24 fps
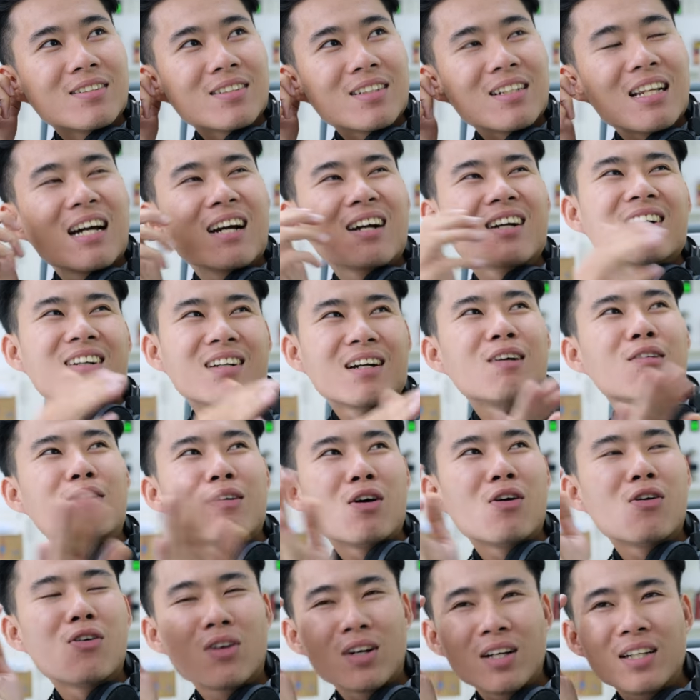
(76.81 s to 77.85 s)
tức là khẩu
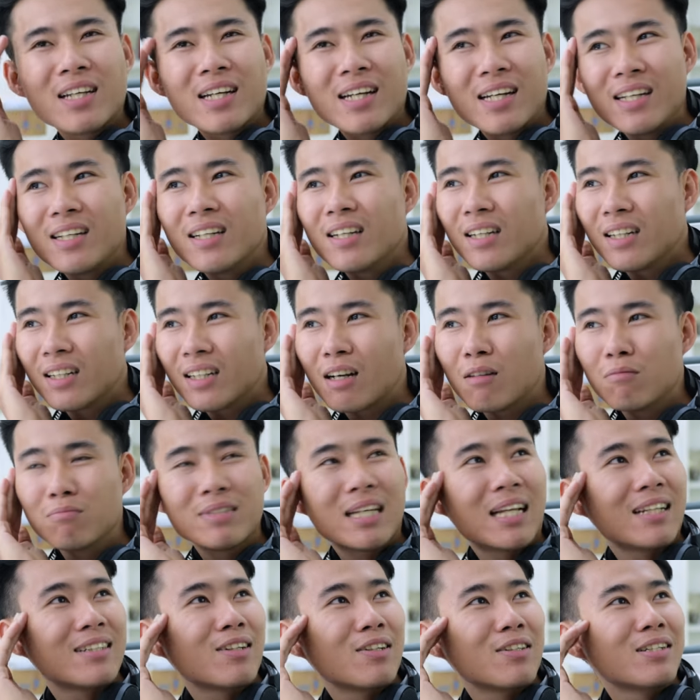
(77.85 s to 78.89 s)
độ có thể ờ, không
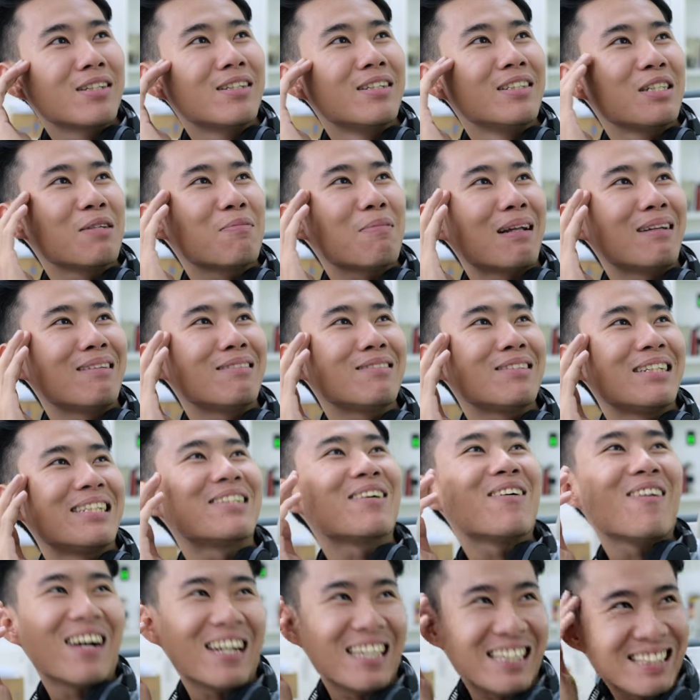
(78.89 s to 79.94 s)
dành cho những người chụp ảnh điện
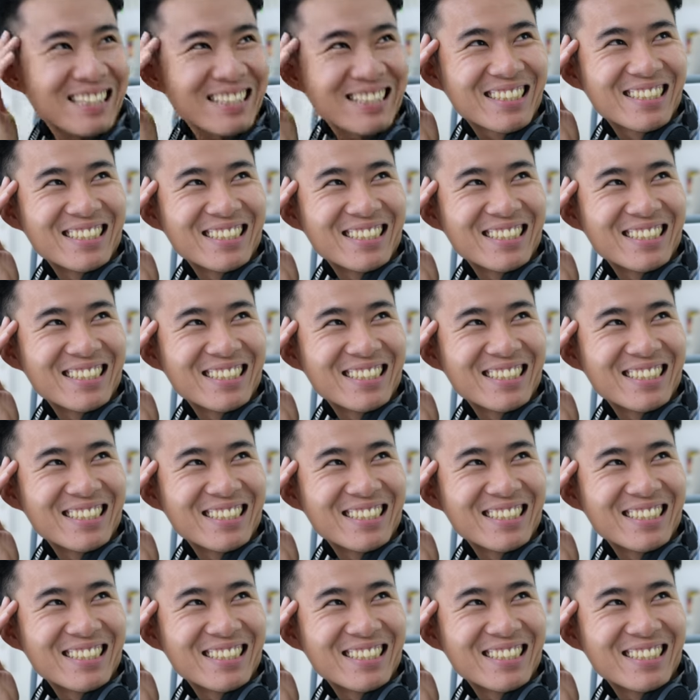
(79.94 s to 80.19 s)
thoại